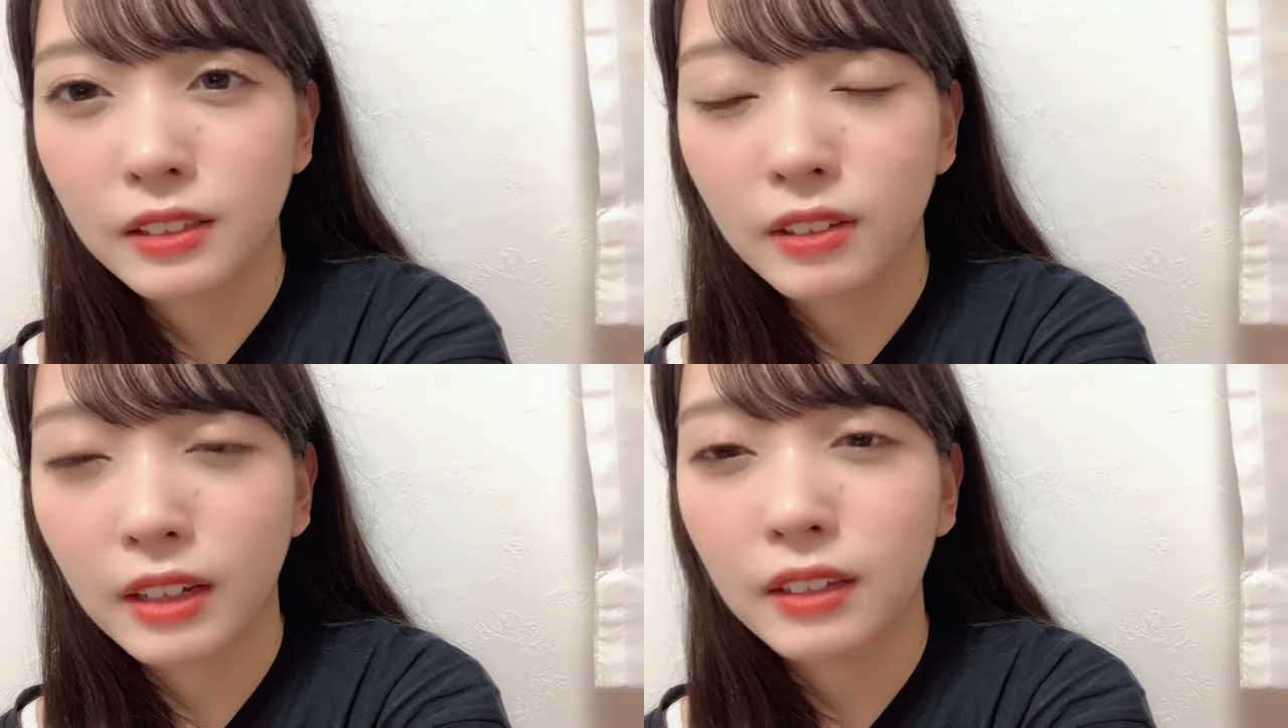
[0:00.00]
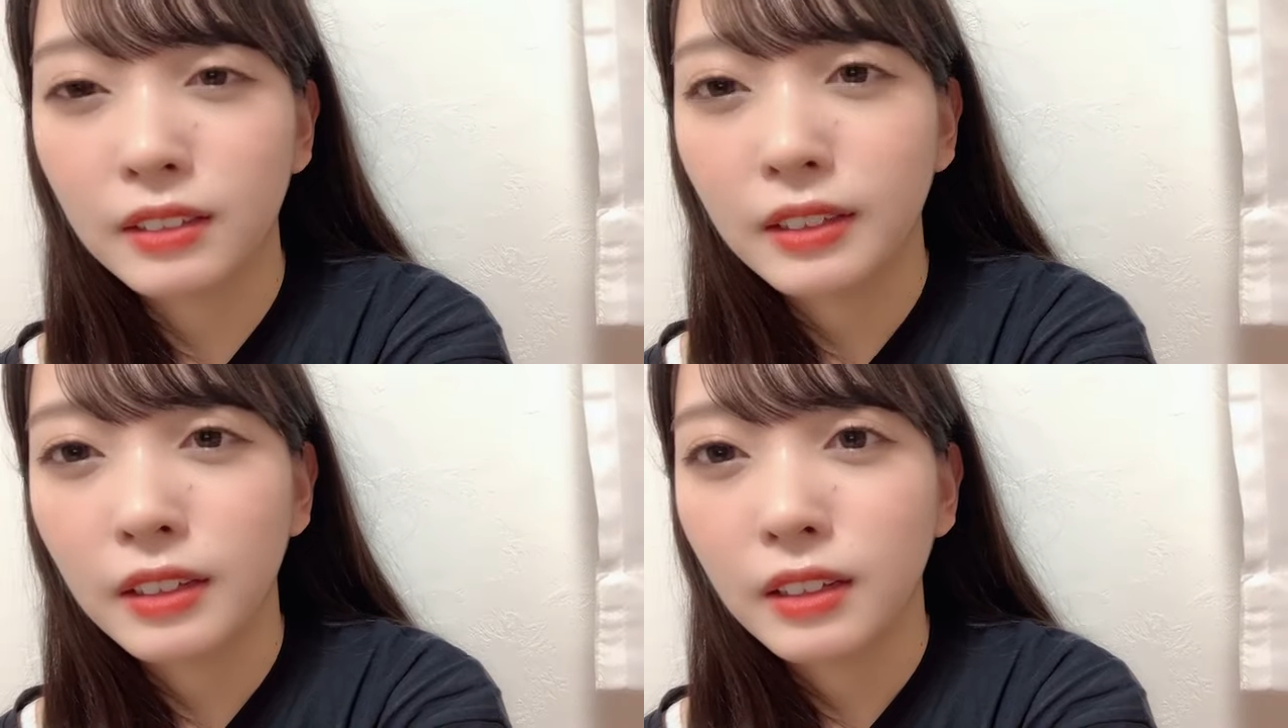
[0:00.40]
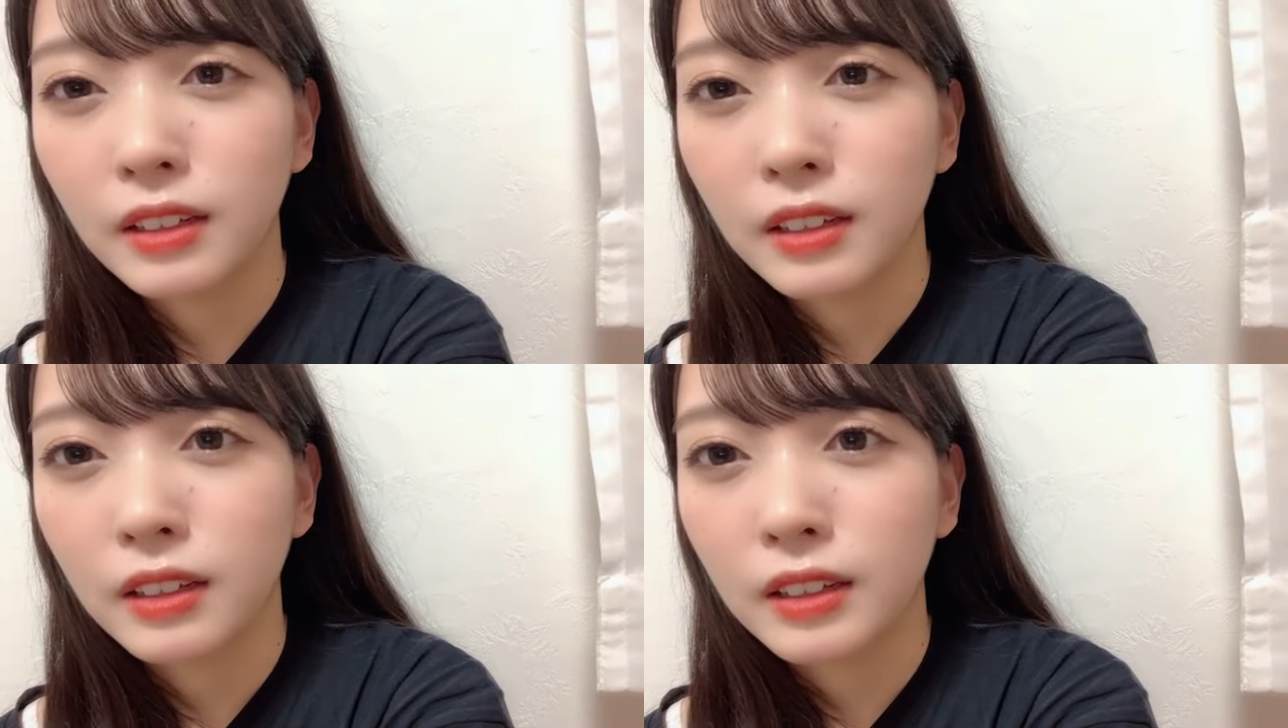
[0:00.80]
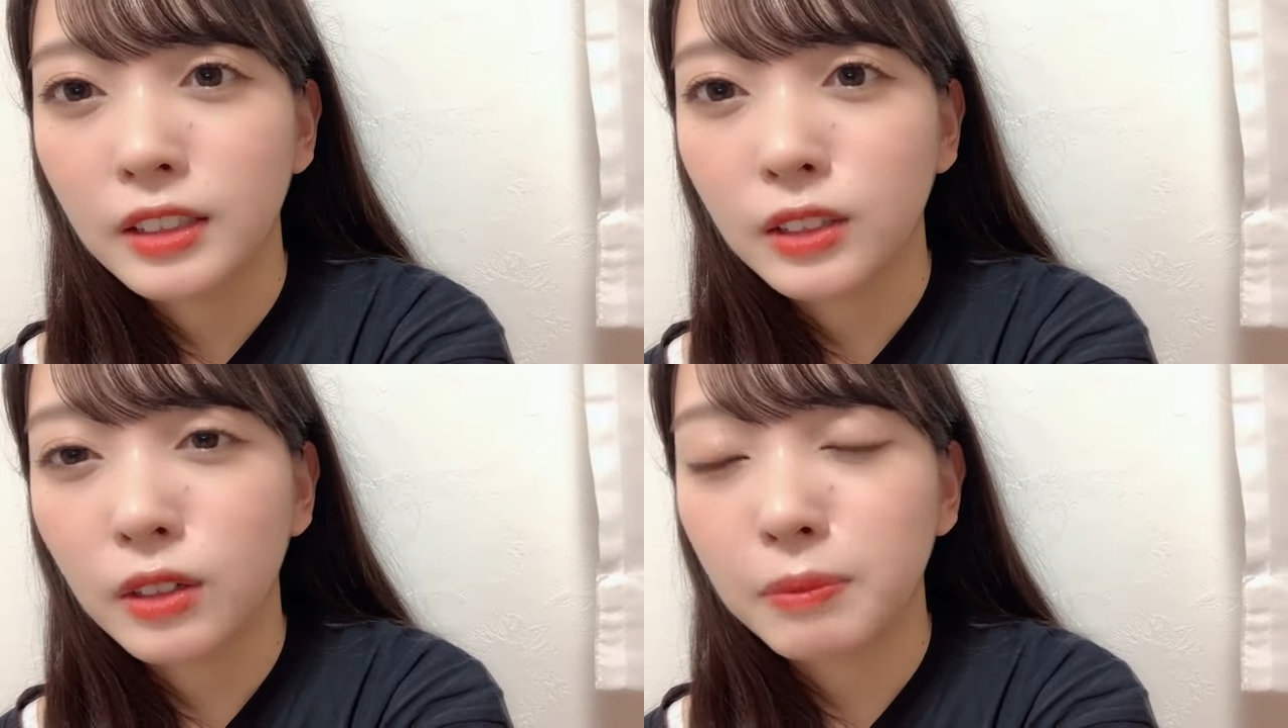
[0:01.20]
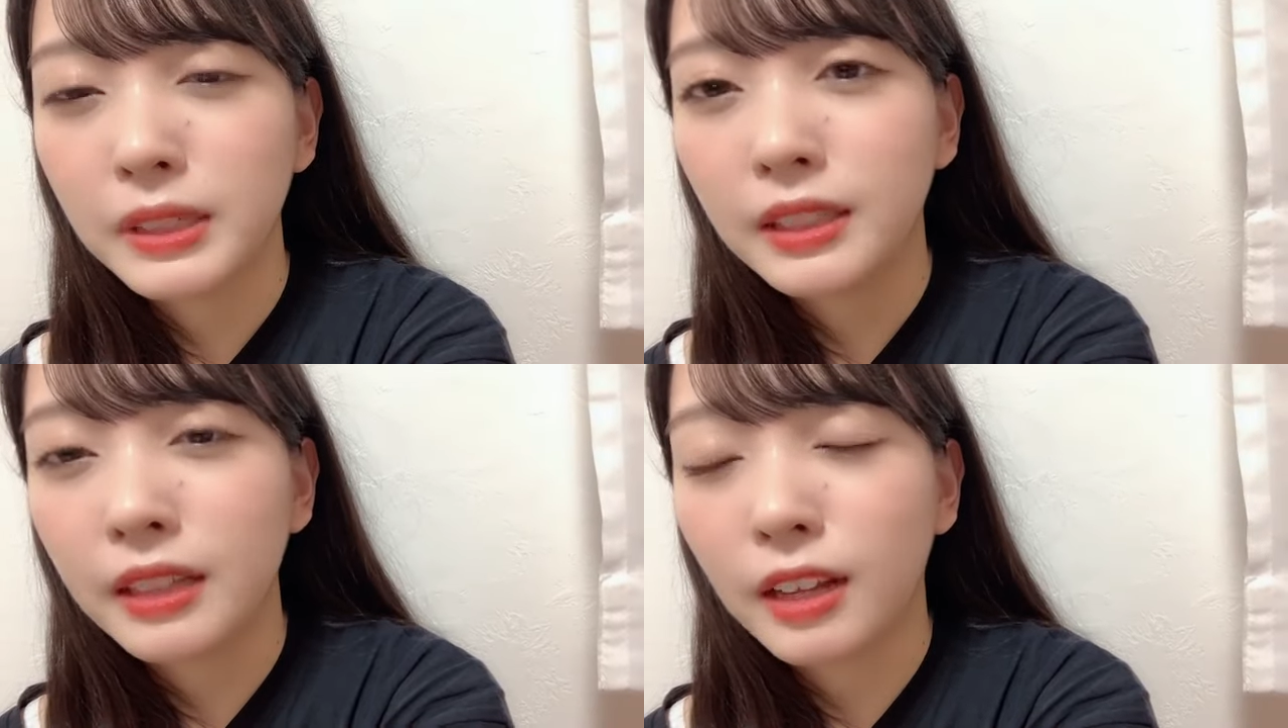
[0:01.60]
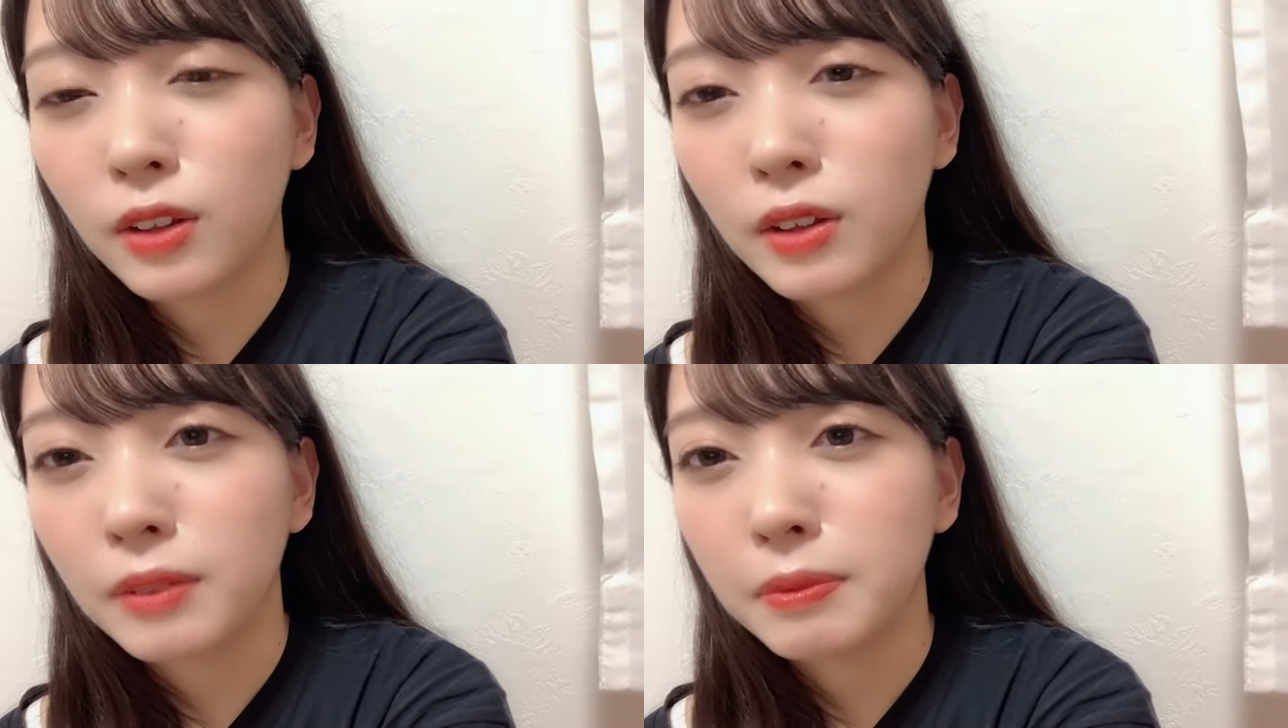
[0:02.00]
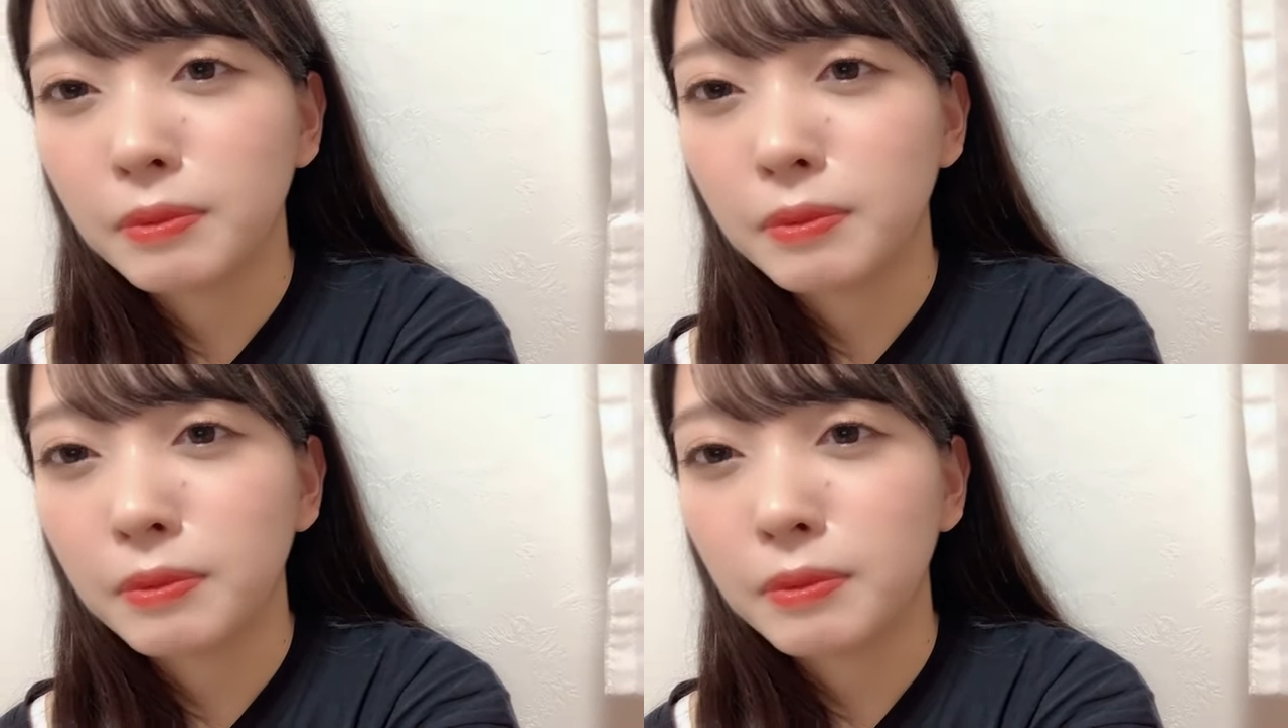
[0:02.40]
とかそうみあの